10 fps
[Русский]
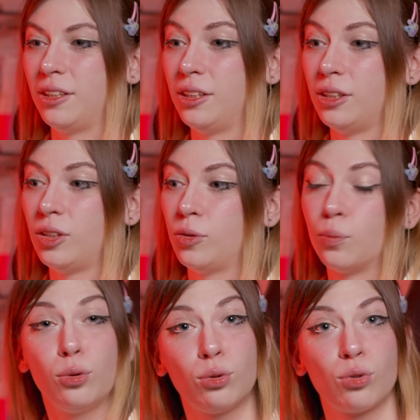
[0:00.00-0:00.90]
И
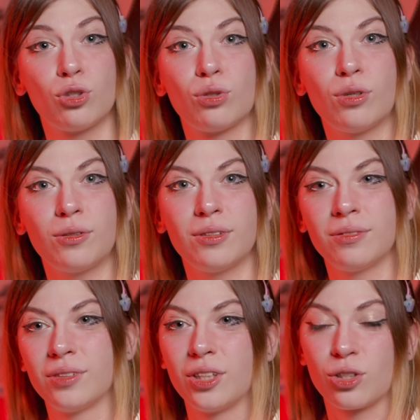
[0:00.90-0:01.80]
будет очень
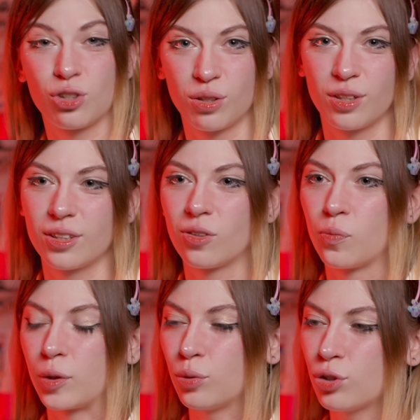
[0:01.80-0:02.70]
здорово, если что-то из этого
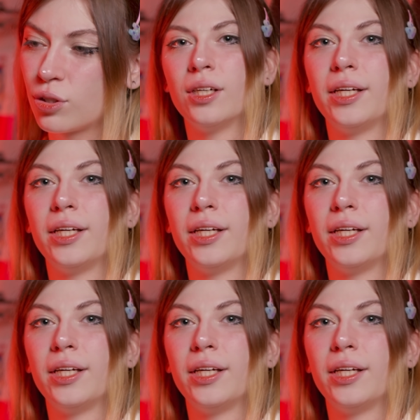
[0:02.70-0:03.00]
получится.